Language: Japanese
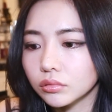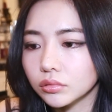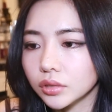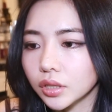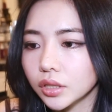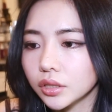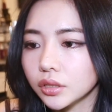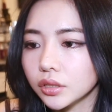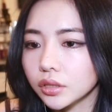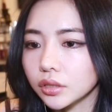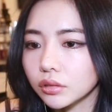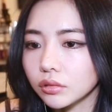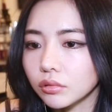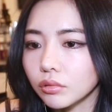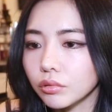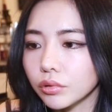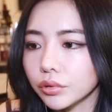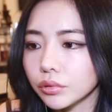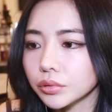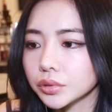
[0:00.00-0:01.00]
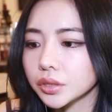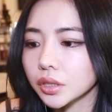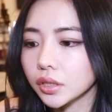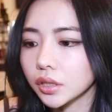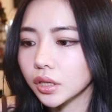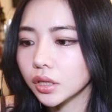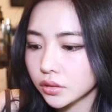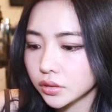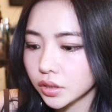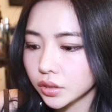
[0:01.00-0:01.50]
何人公表したか
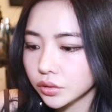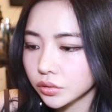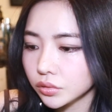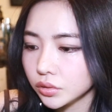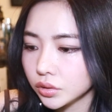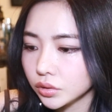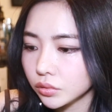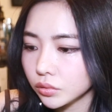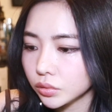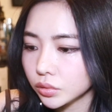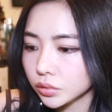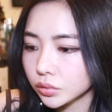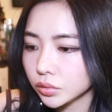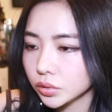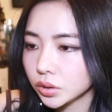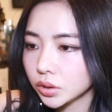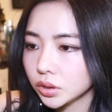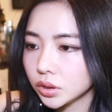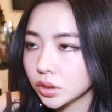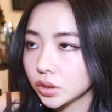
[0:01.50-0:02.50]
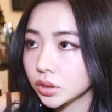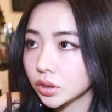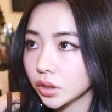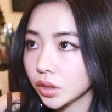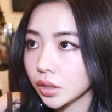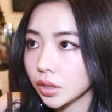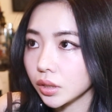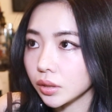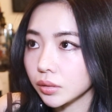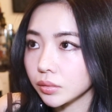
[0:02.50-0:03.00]
な34人公表して
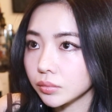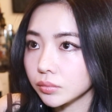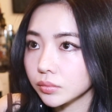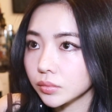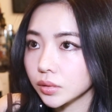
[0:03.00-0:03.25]
て